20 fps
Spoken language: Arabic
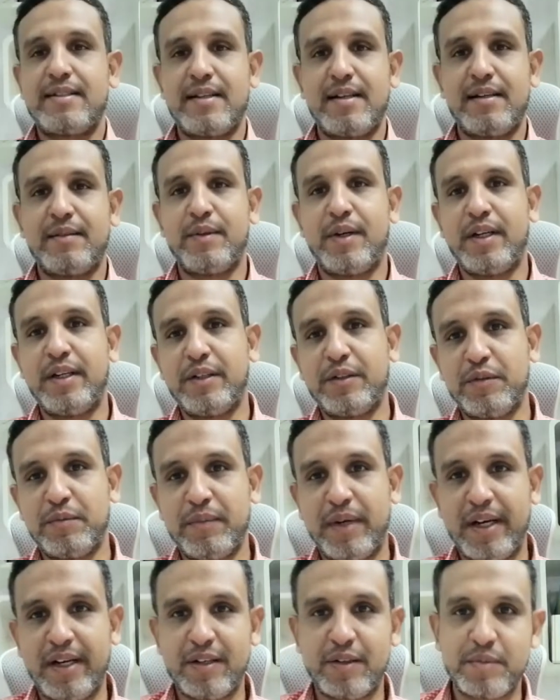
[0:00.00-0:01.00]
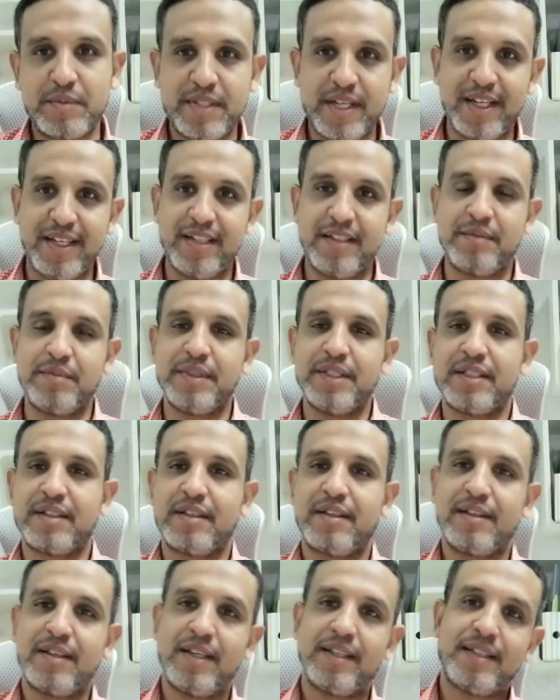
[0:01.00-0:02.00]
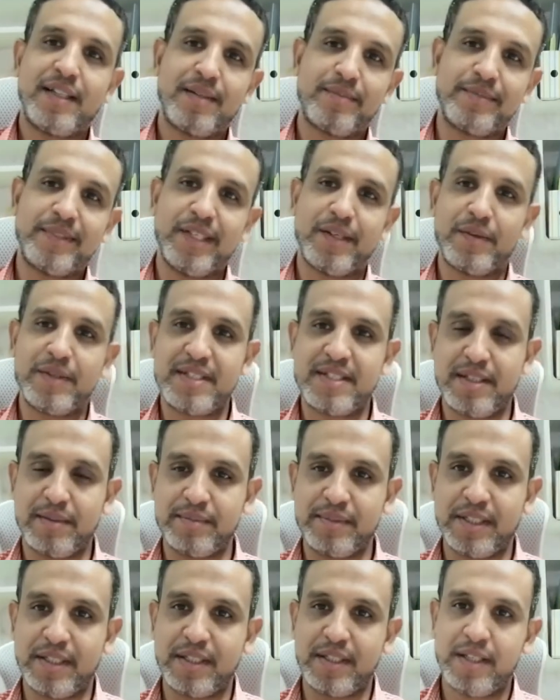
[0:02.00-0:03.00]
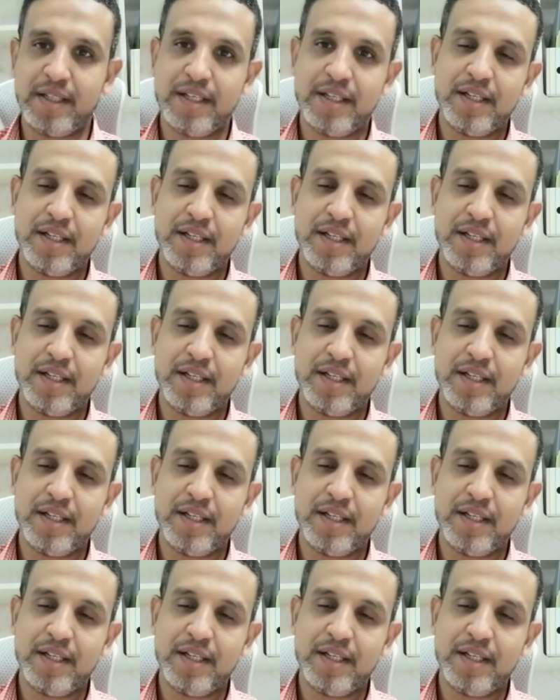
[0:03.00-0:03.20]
السلام عليكم معاكم سيد من قناة أبدع واستمتع